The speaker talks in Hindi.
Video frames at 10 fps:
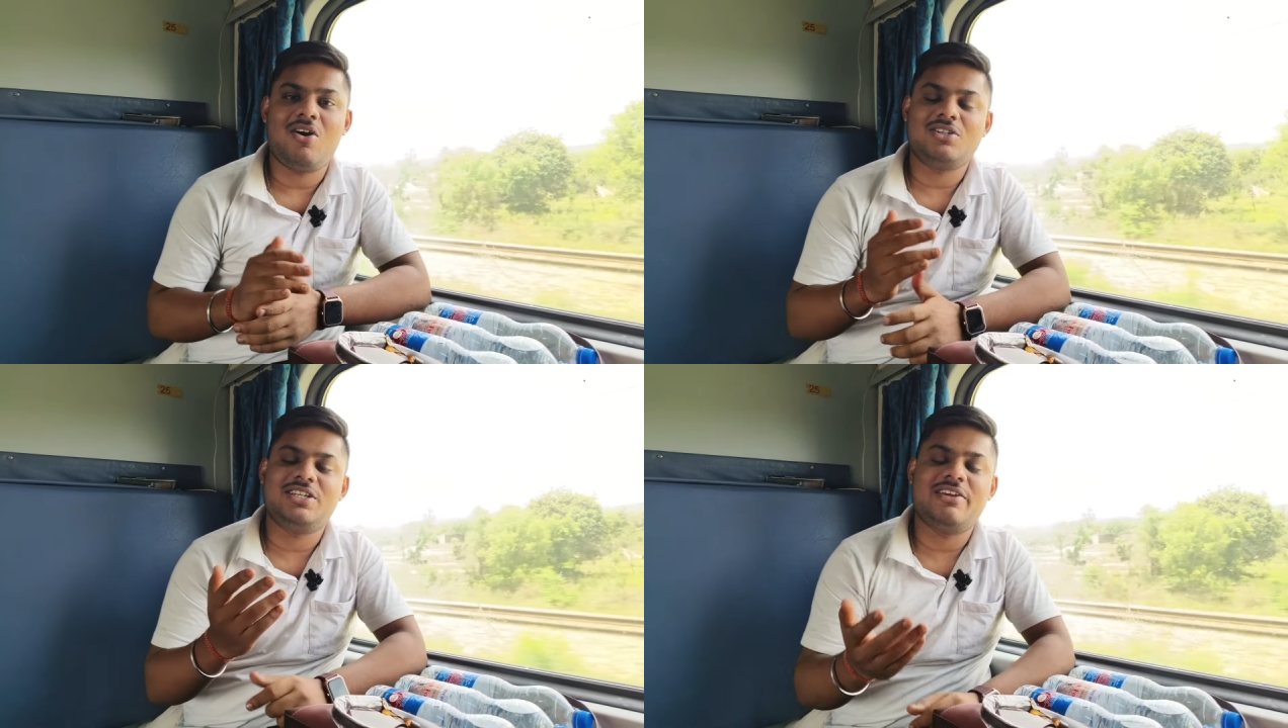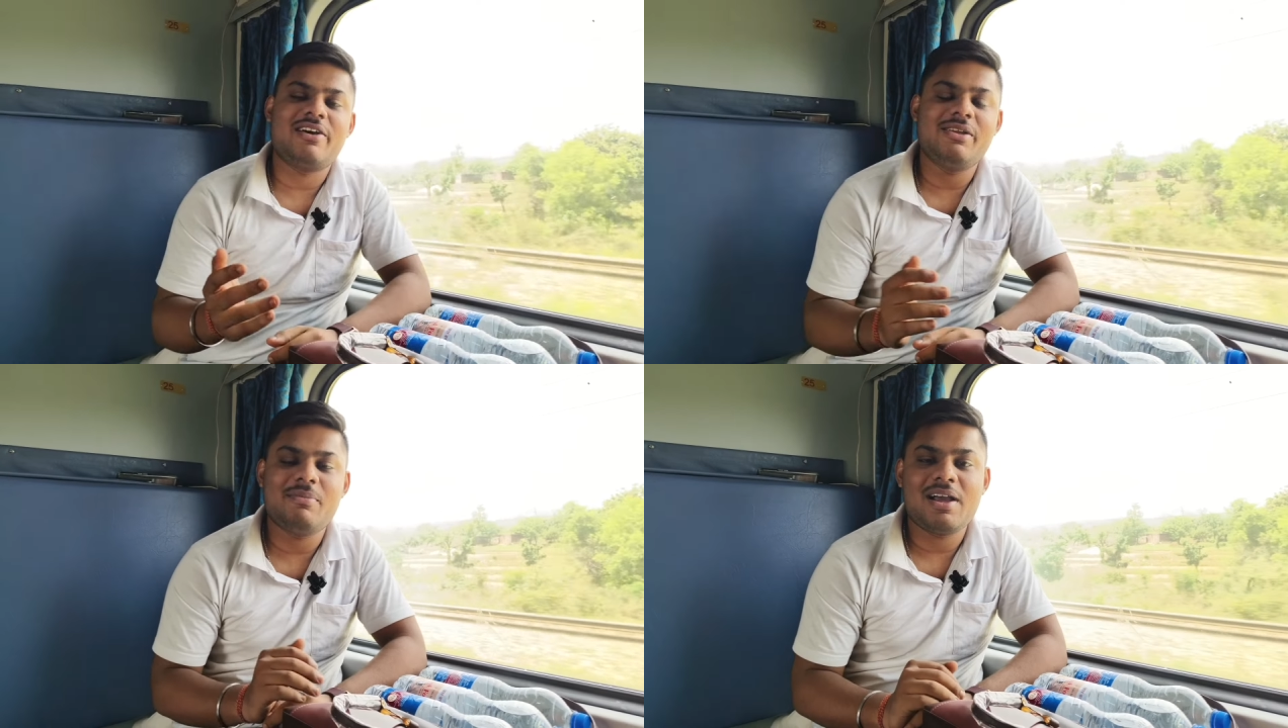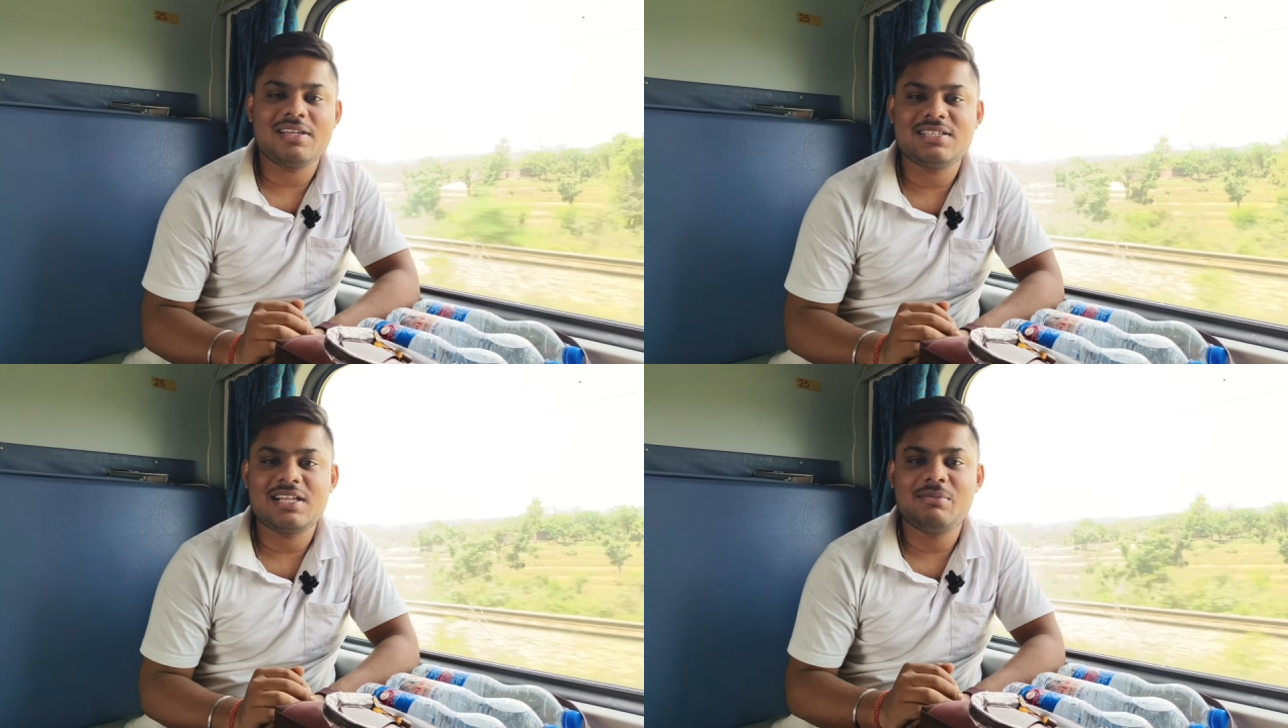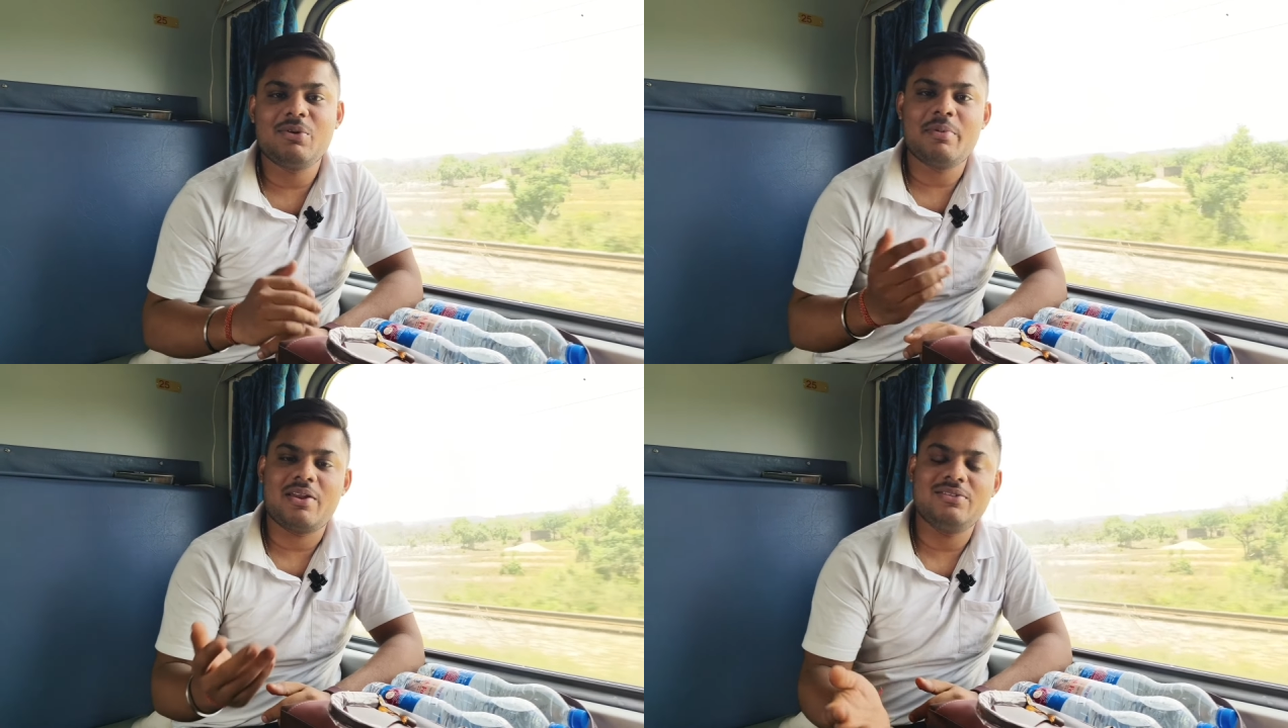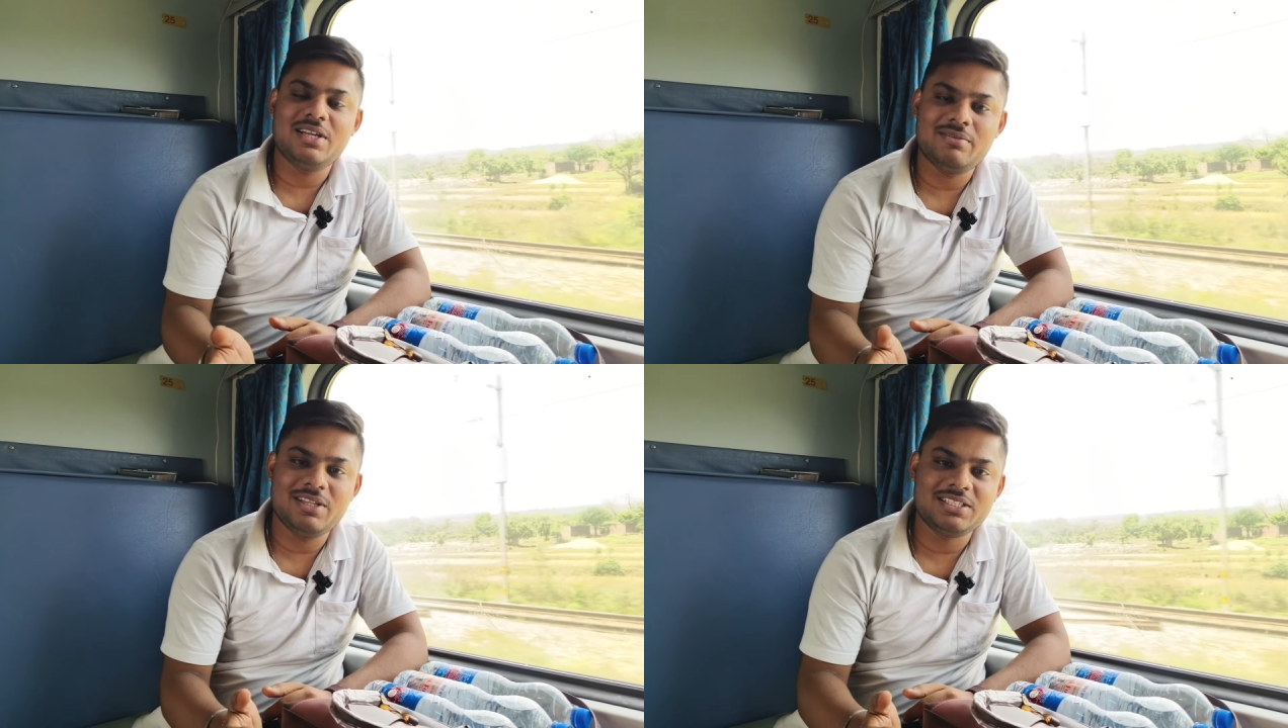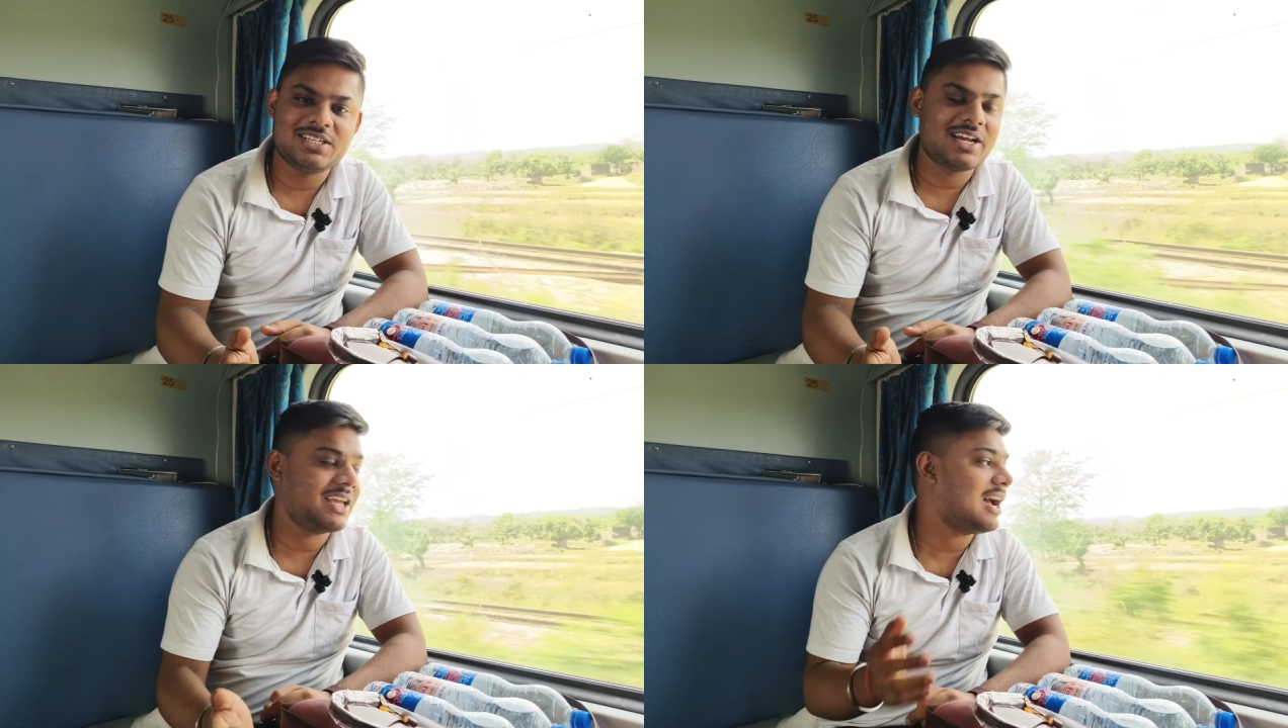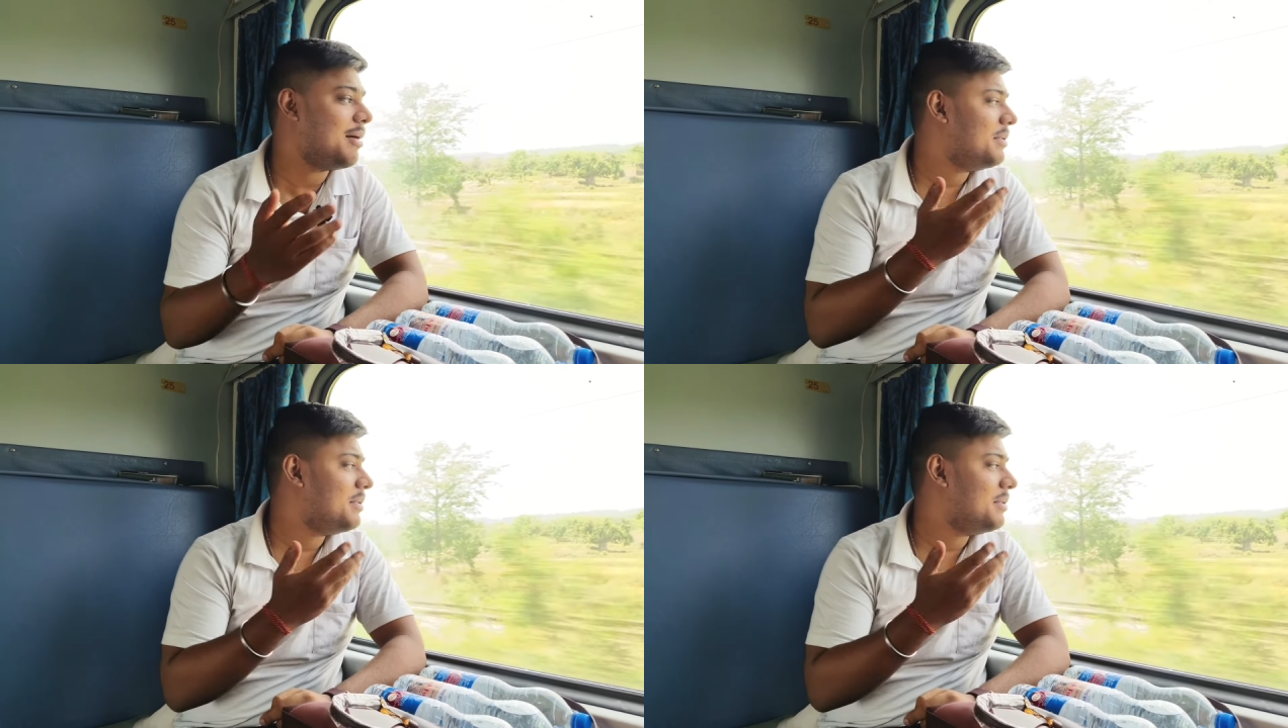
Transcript: और शेवा वाली माँ के साथ हम लोग भैरव जी का भी दर्शन करेंगे